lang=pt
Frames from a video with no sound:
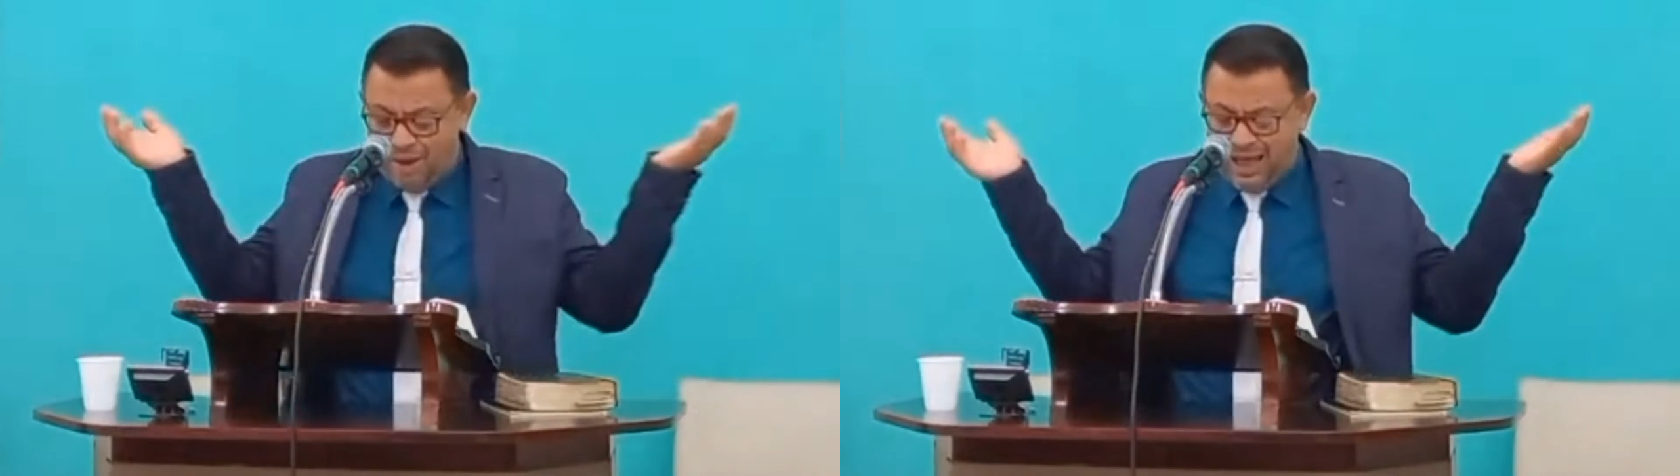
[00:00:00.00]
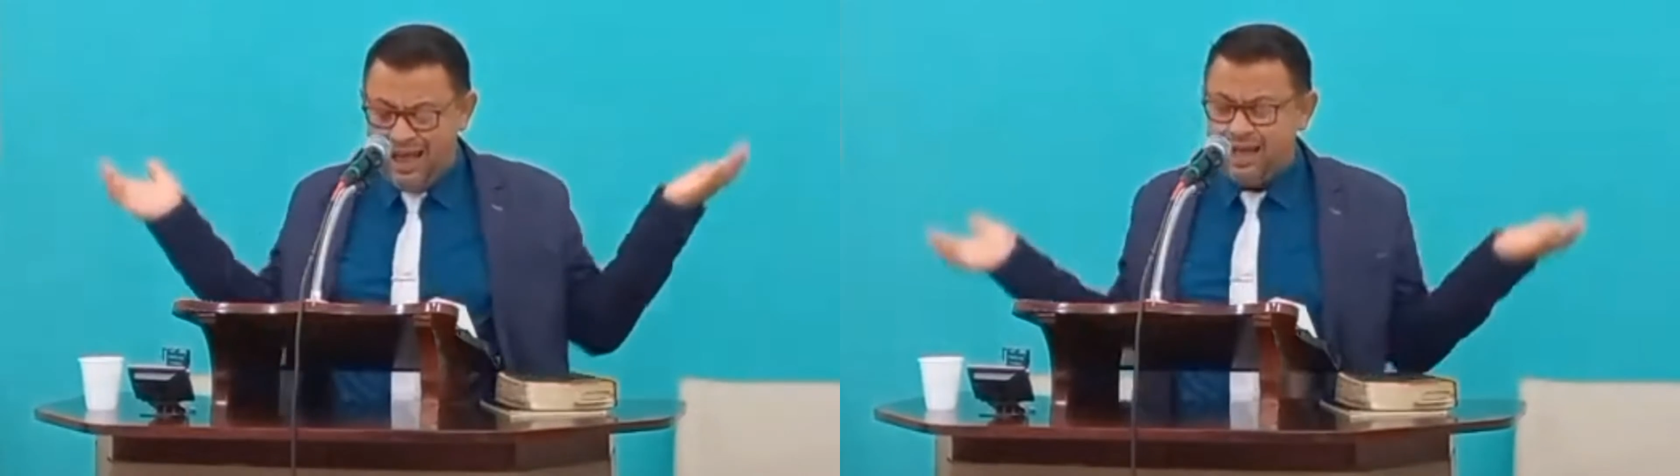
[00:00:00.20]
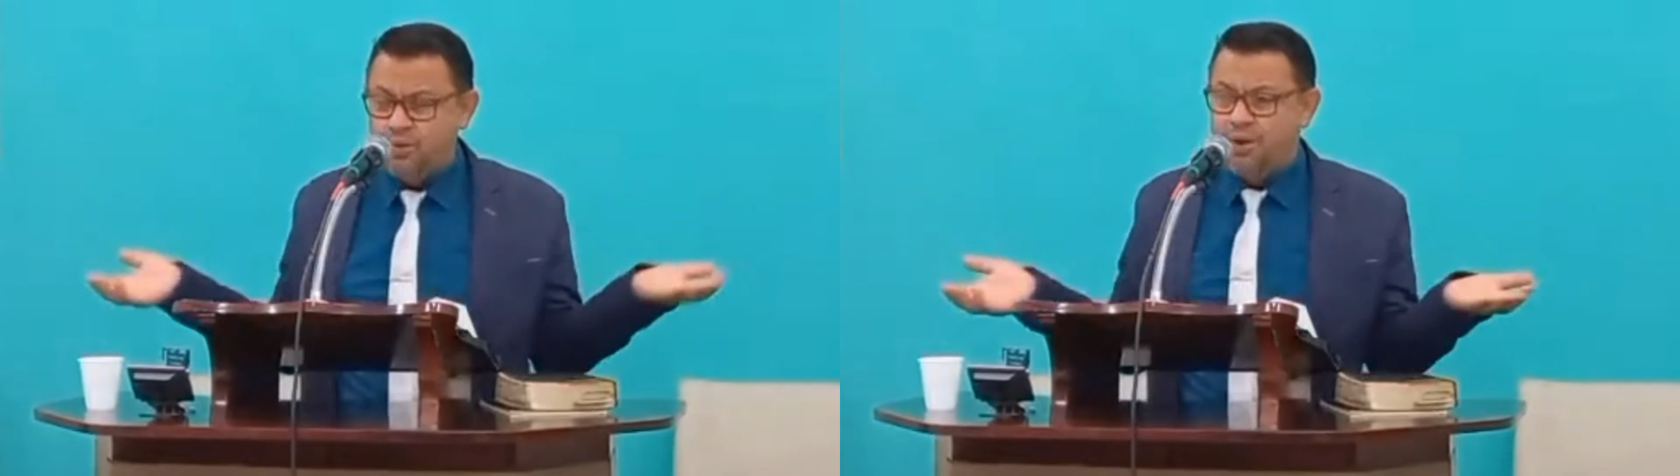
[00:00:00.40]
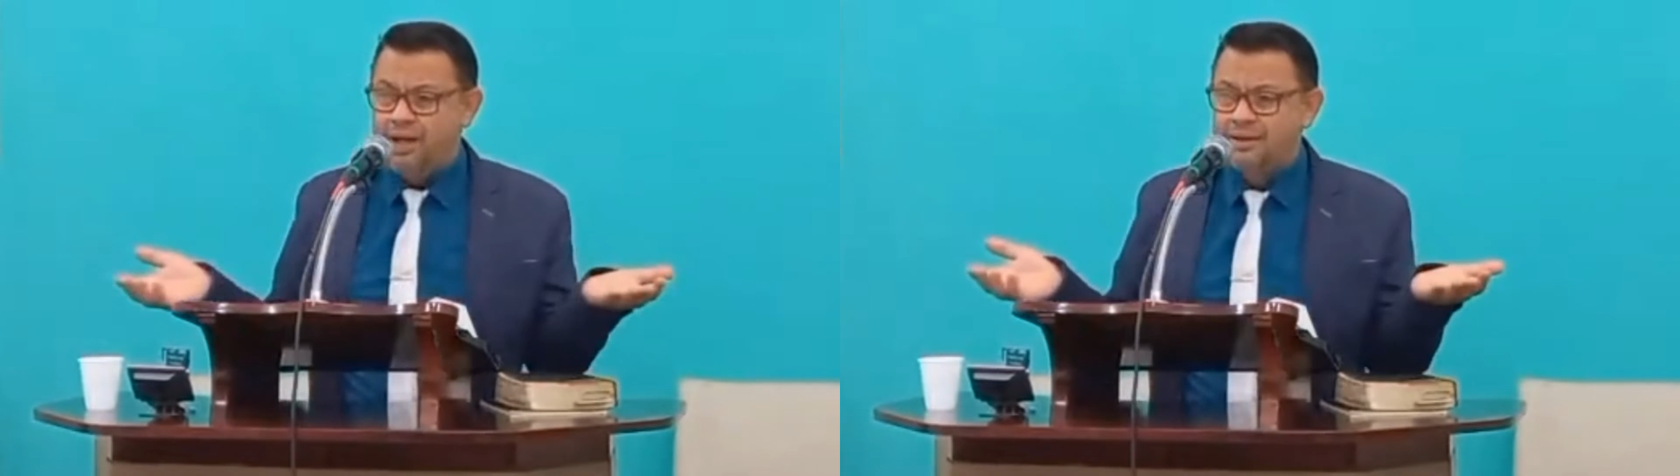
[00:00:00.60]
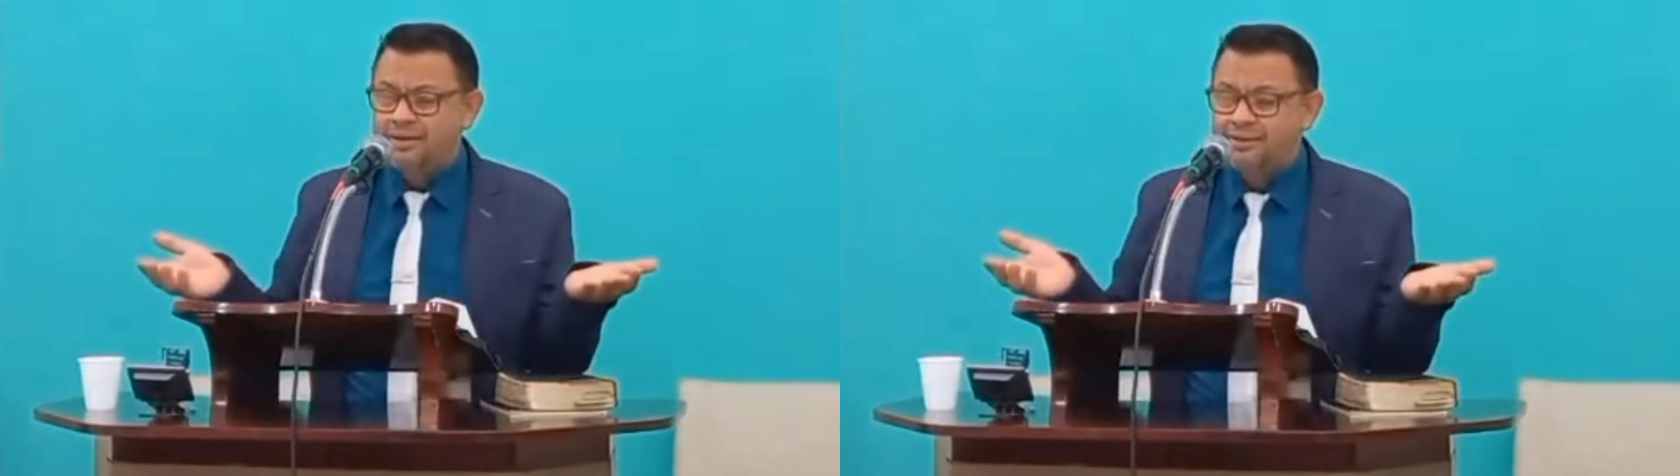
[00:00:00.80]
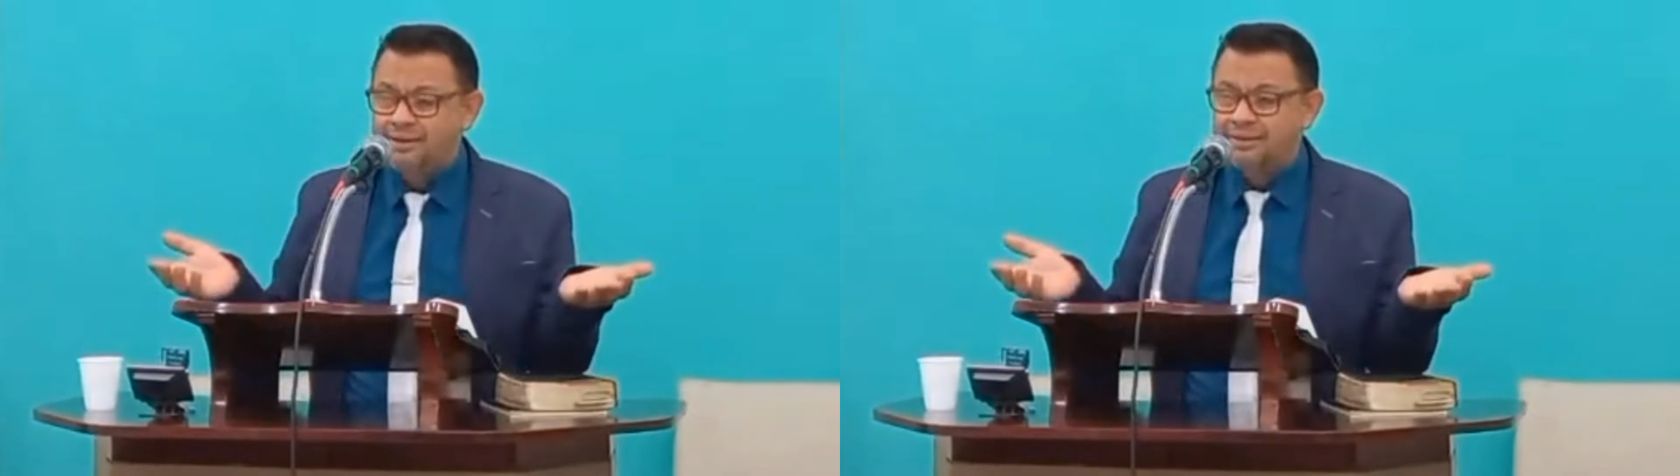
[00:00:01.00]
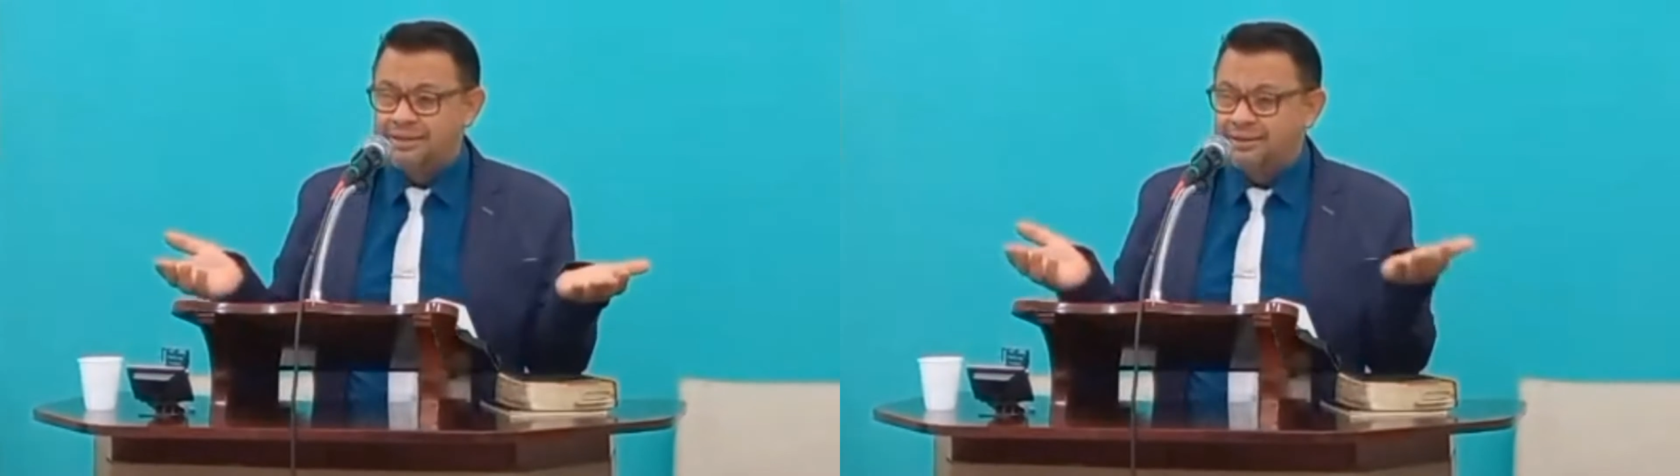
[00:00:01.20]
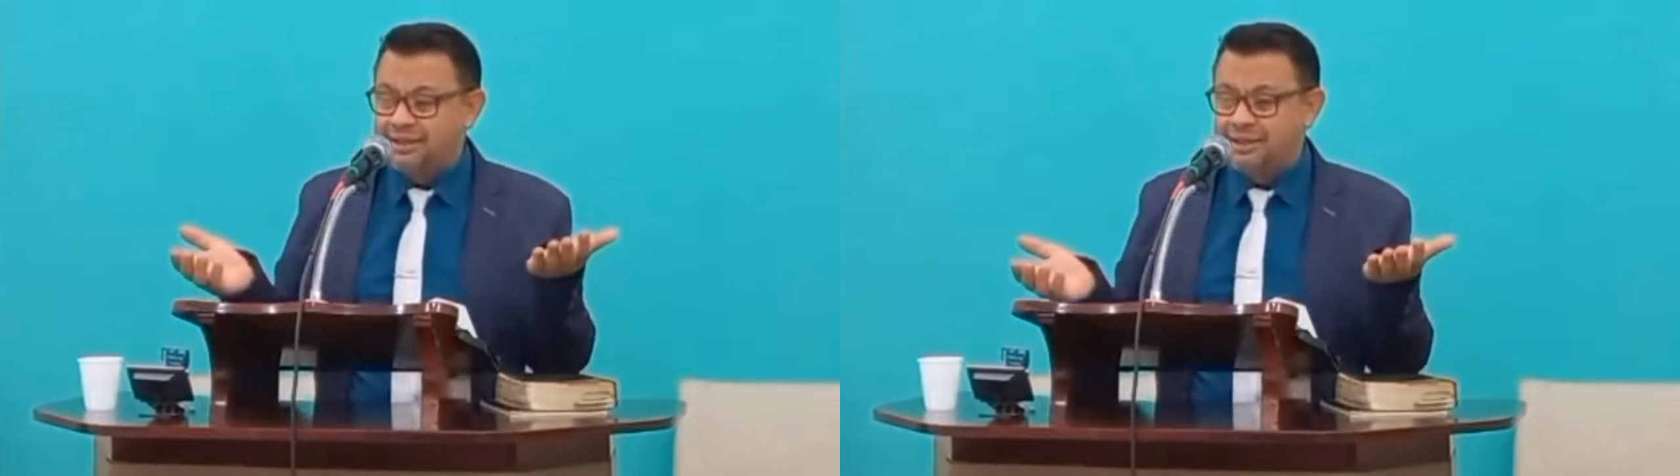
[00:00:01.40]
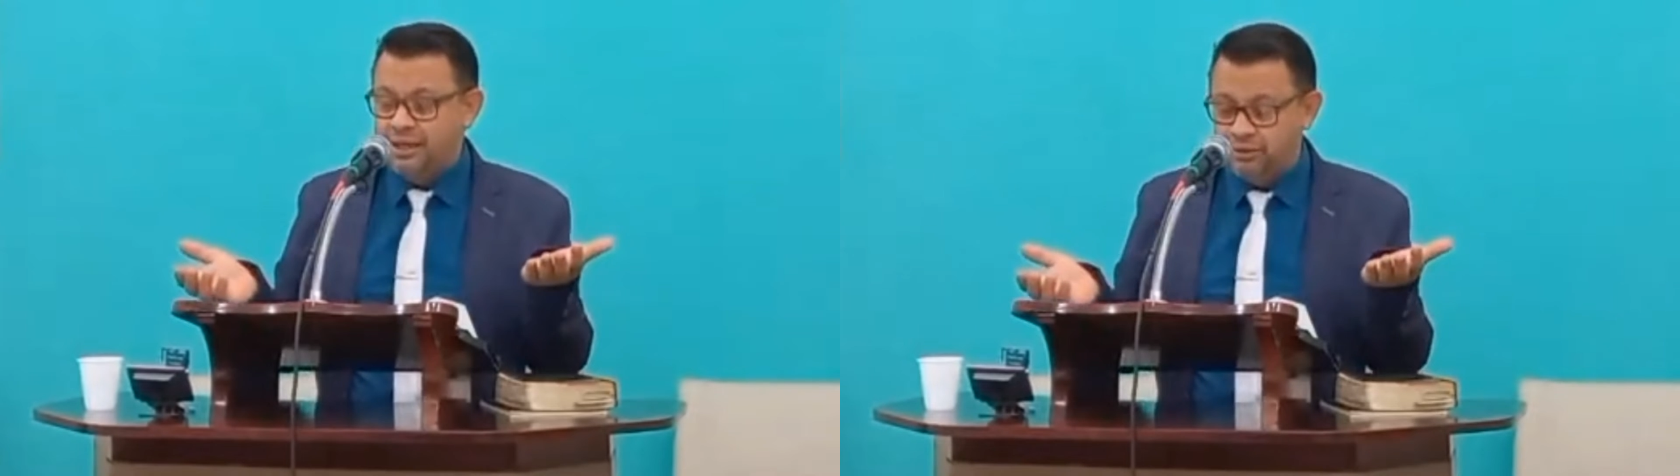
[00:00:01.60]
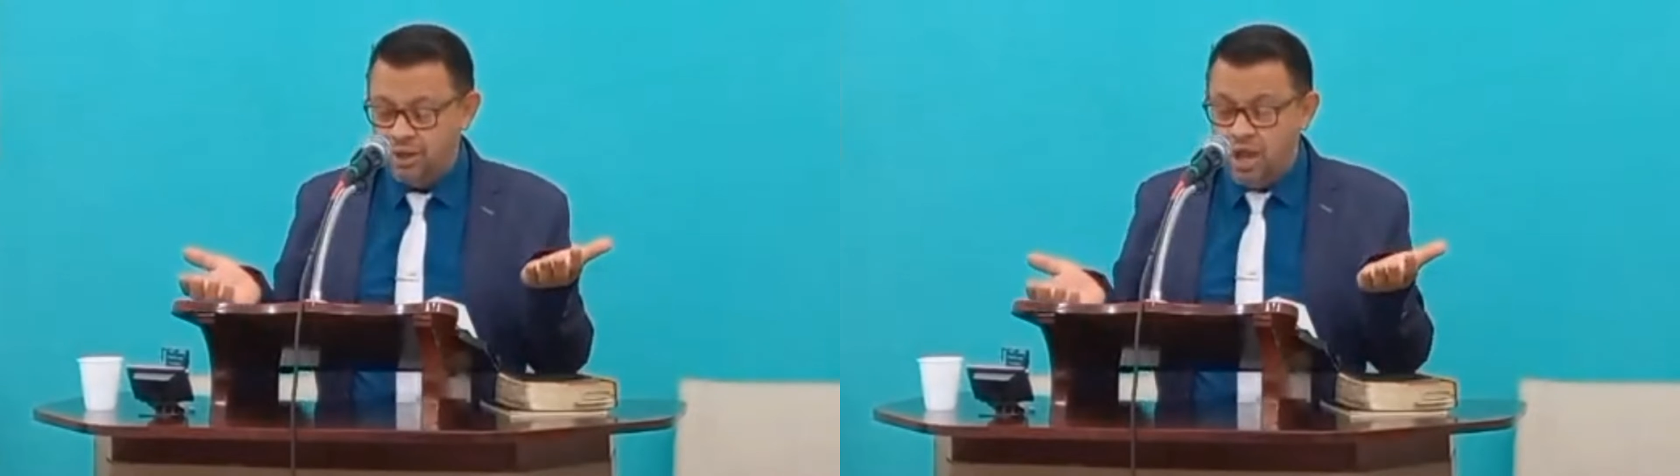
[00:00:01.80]
água, Está
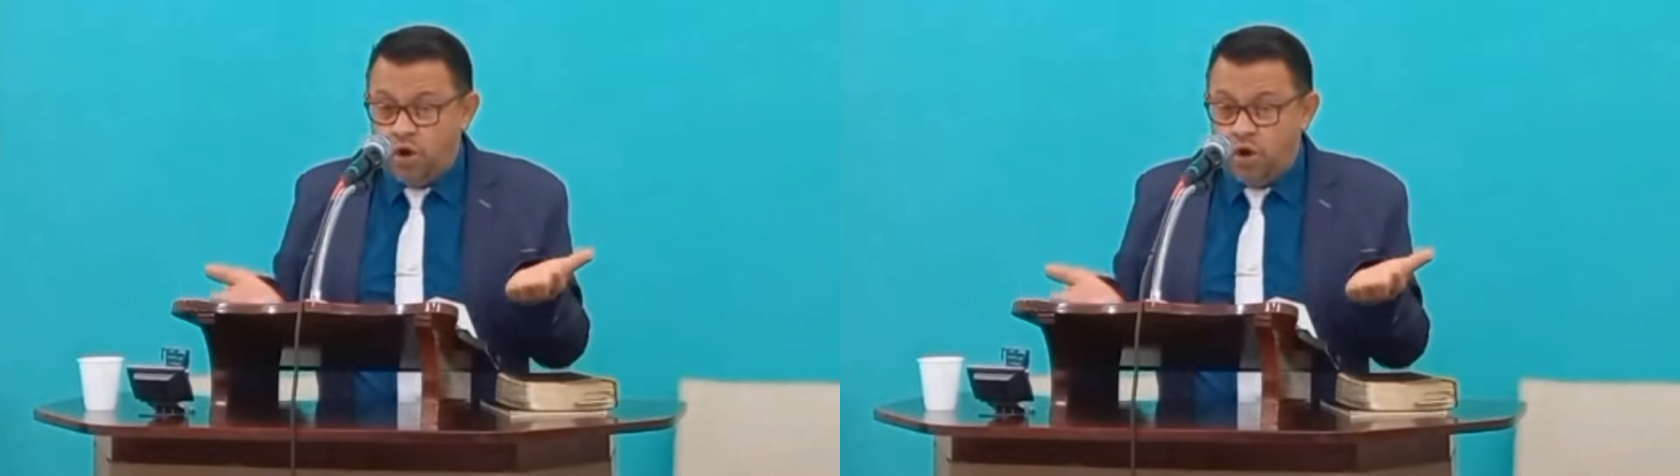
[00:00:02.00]
entendendo?